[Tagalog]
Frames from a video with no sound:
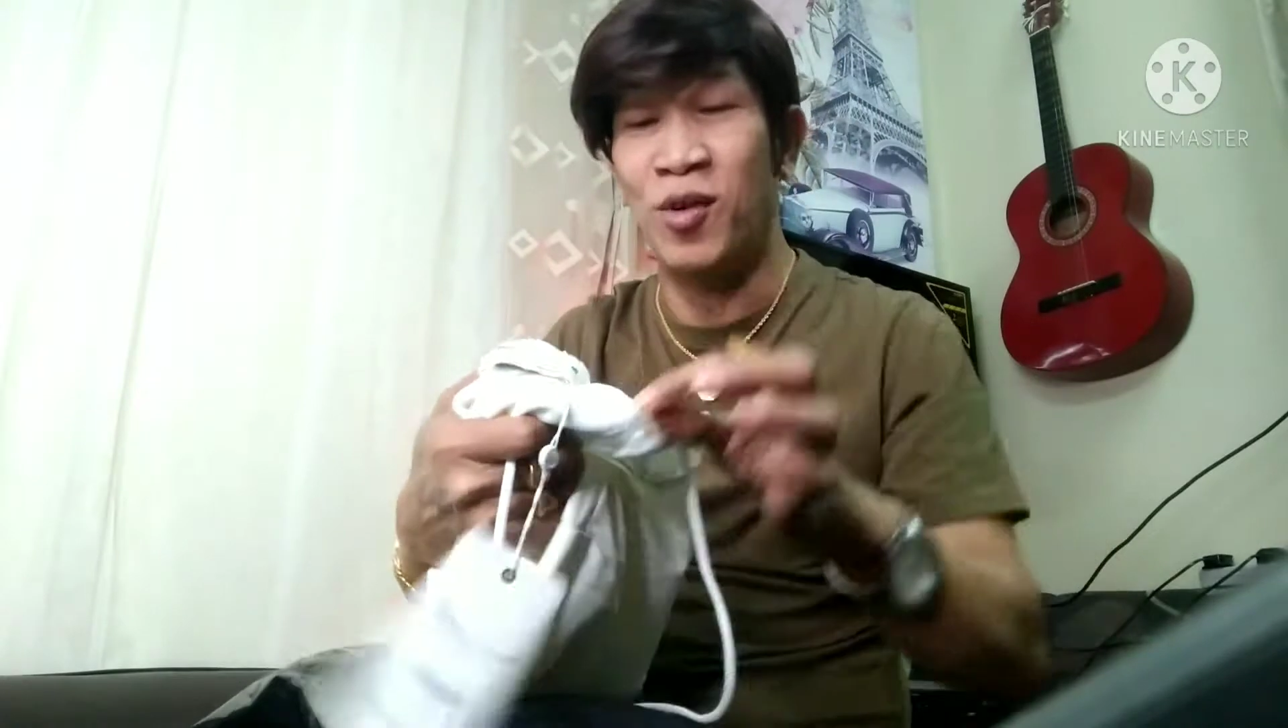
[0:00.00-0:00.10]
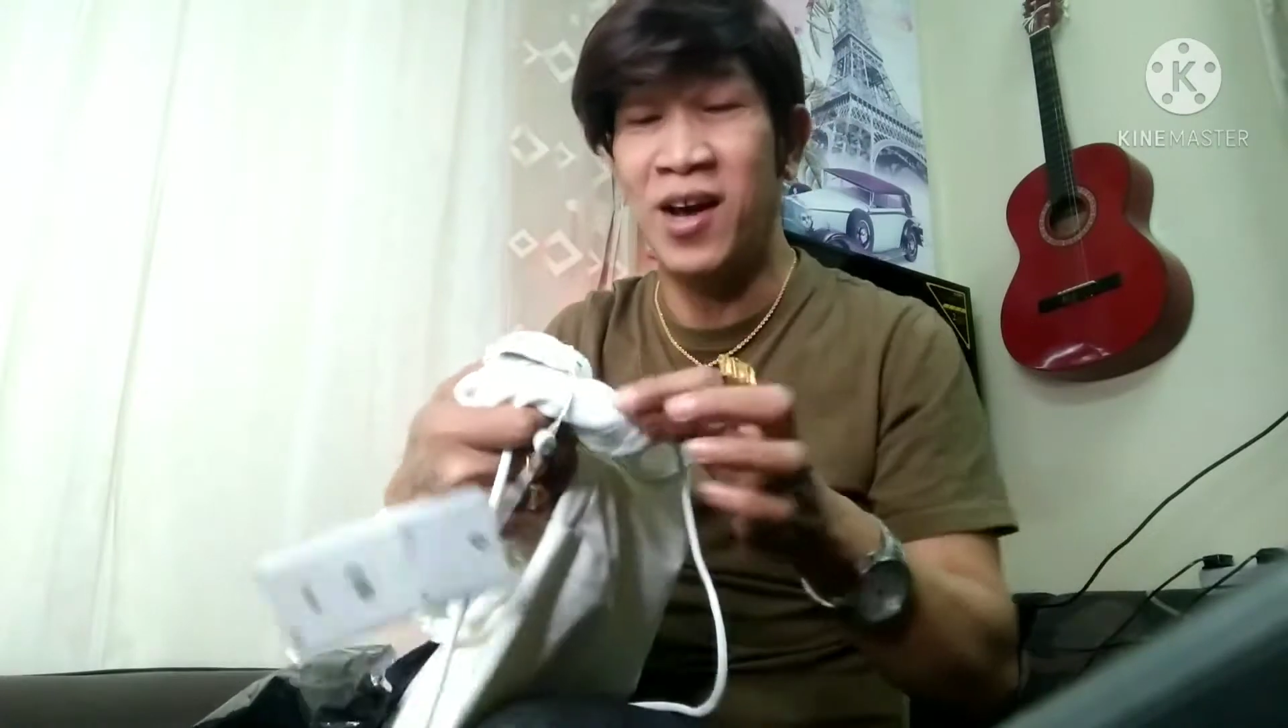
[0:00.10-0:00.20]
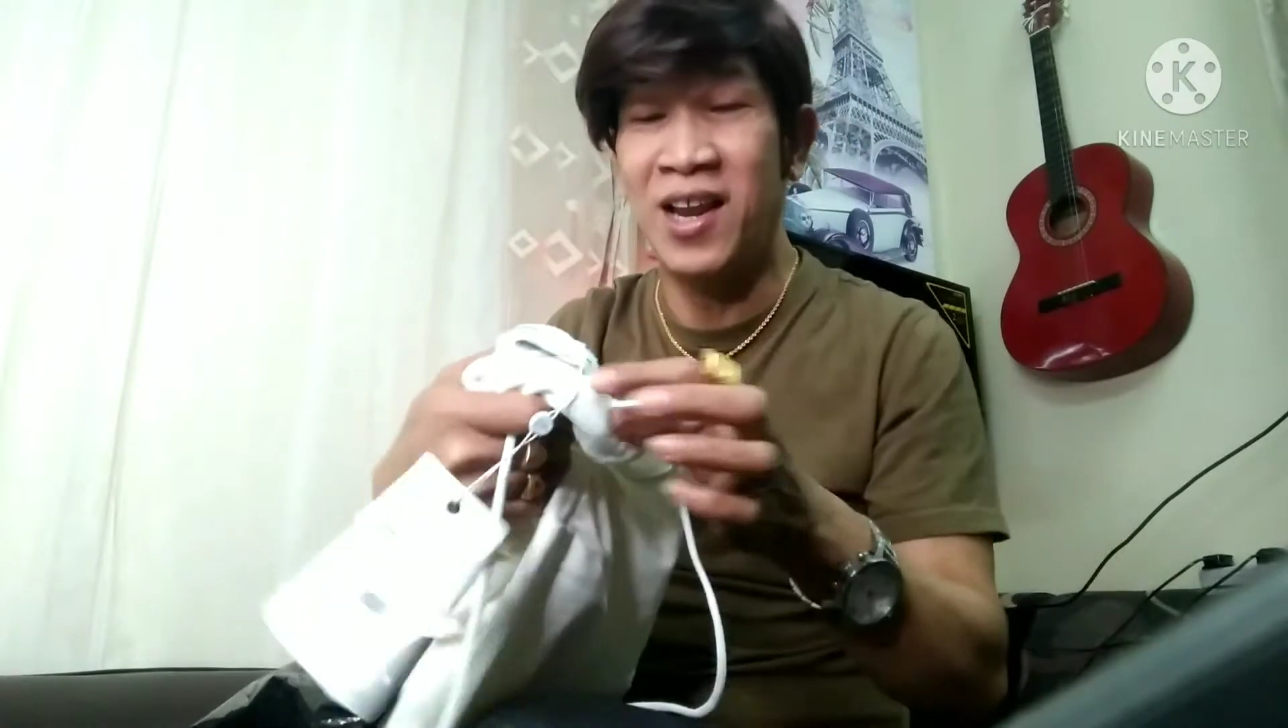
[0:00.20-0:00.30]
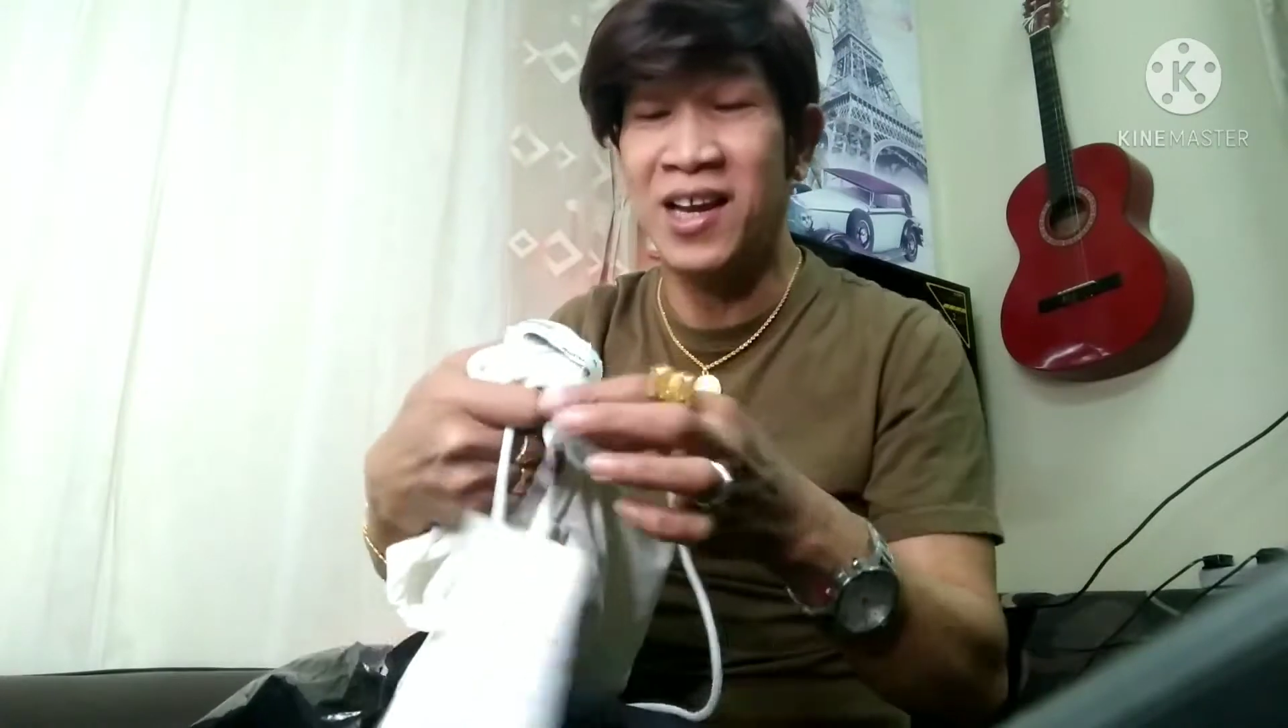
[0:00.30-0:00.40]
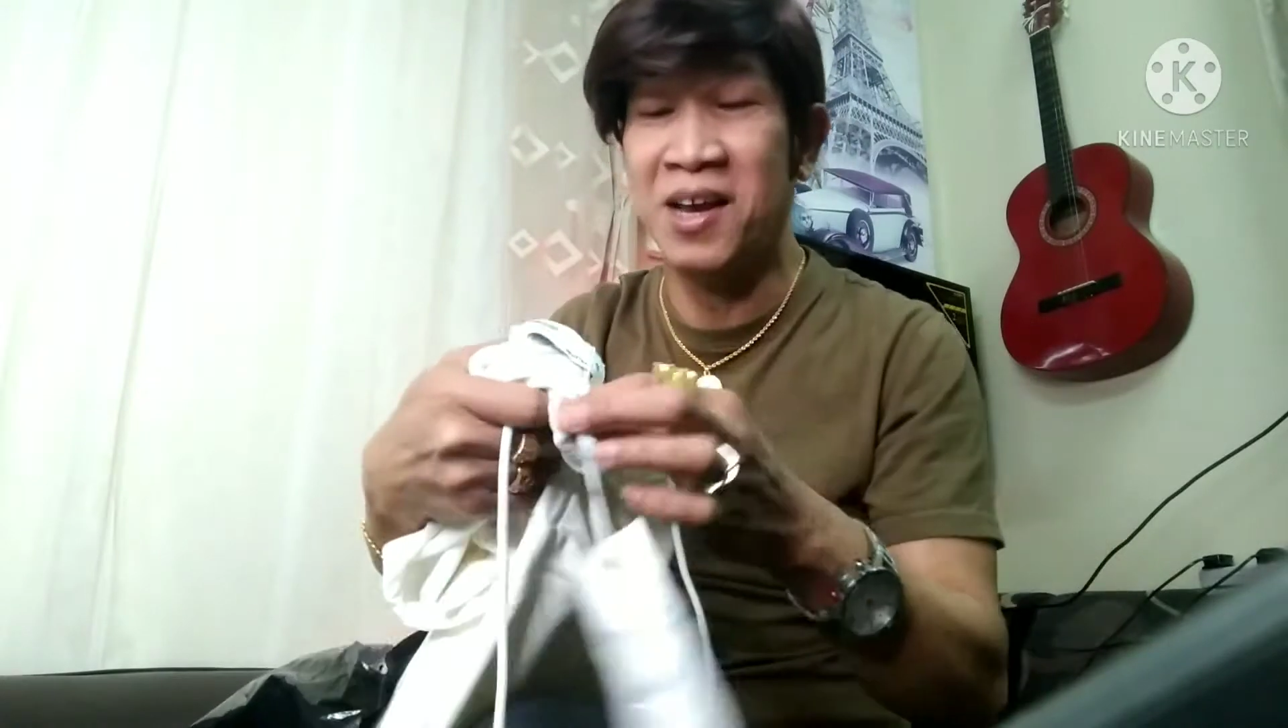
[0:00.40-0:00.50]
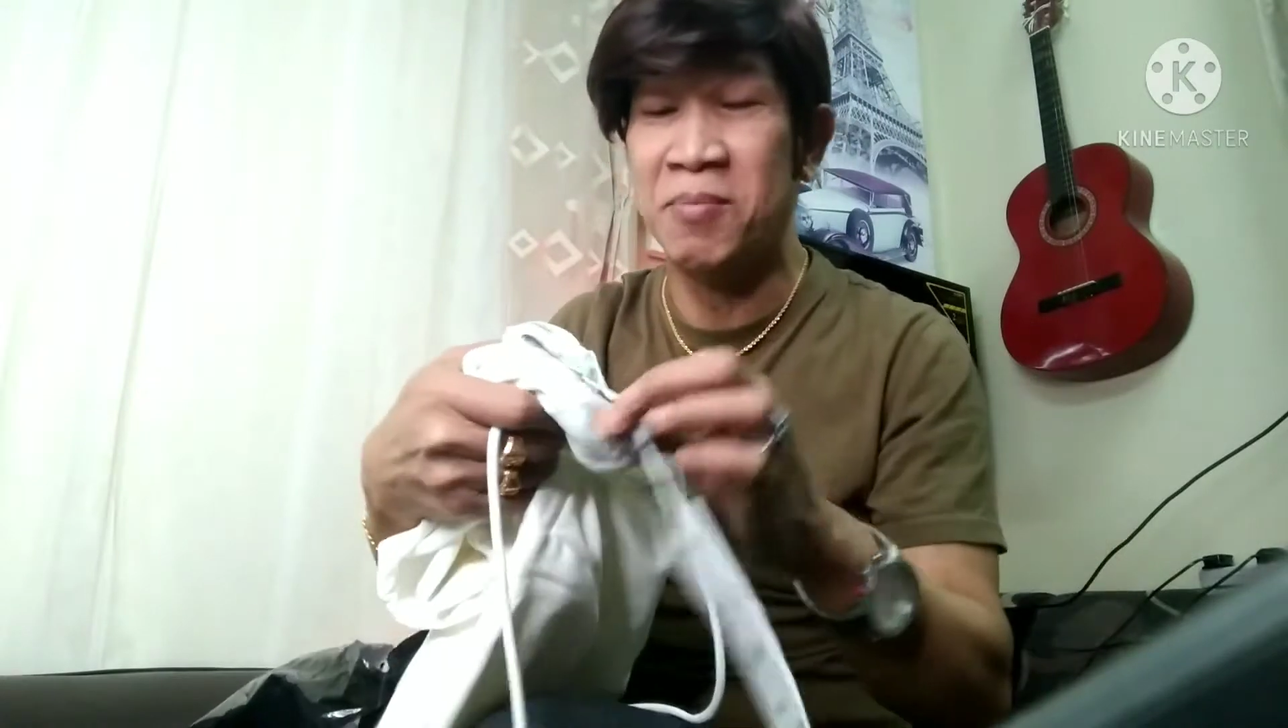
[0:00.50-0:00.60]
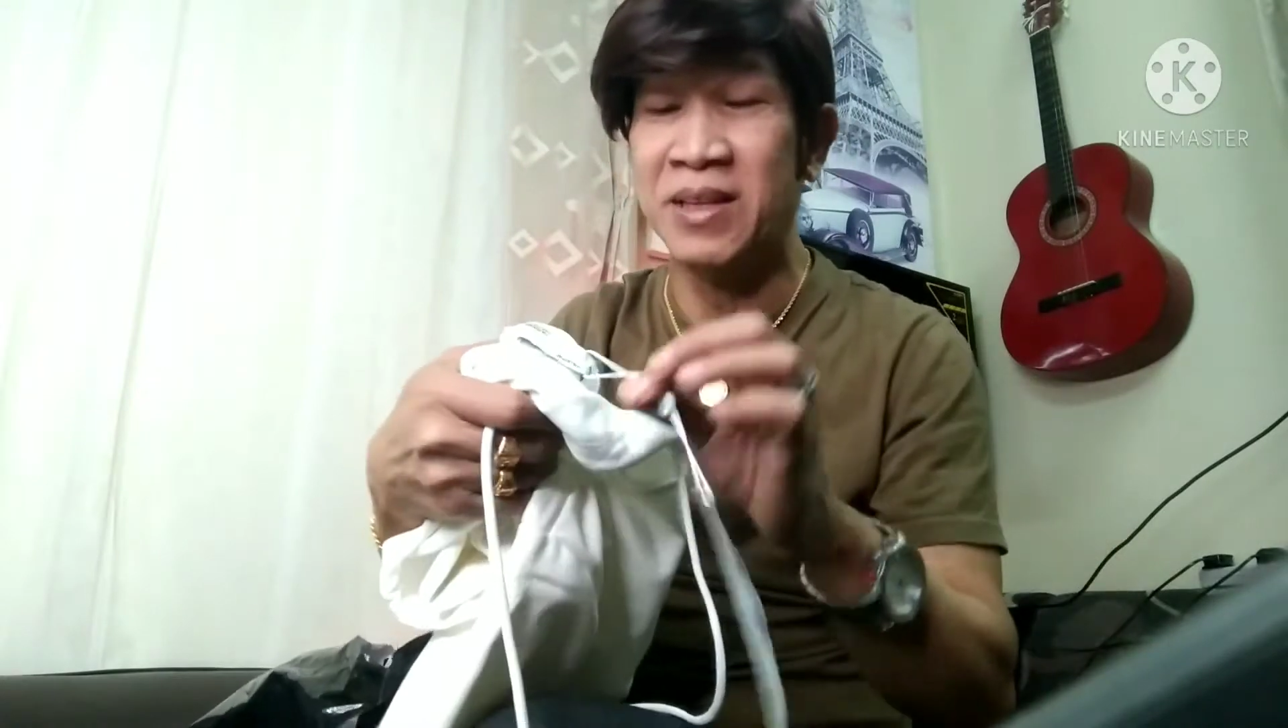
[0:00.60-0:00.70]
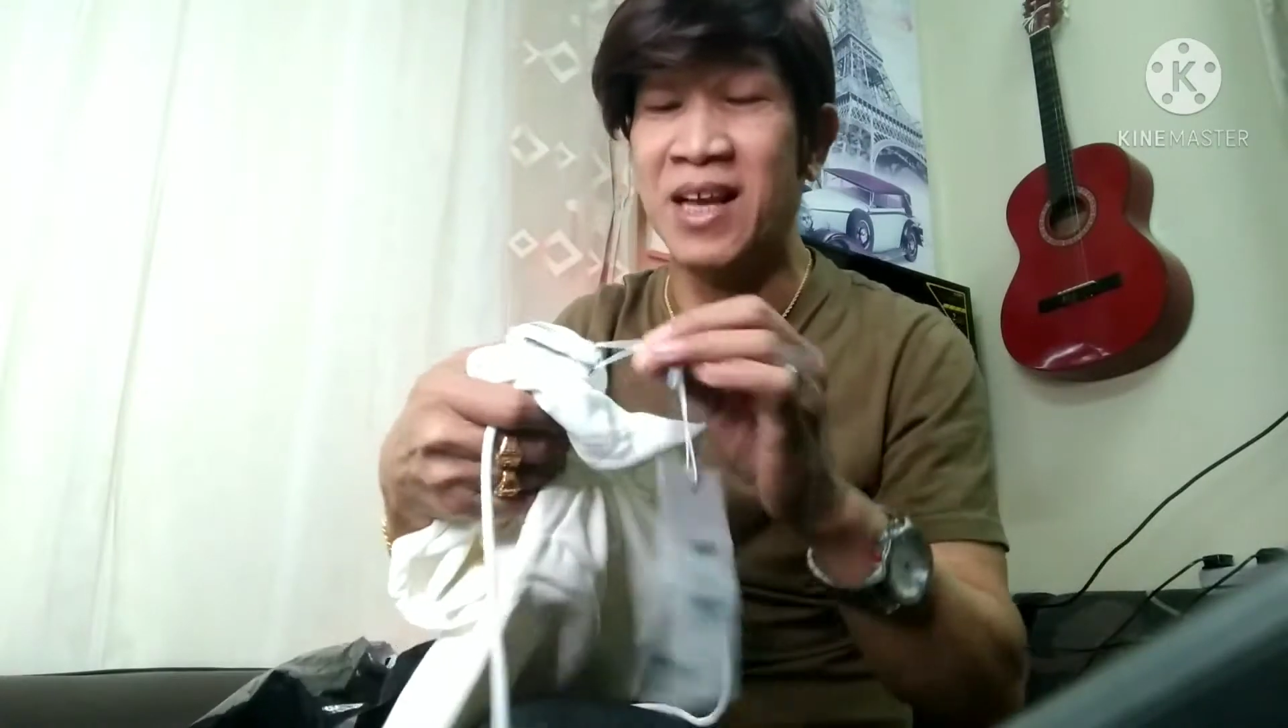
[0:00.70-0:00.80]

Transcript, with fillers: nakalagay pa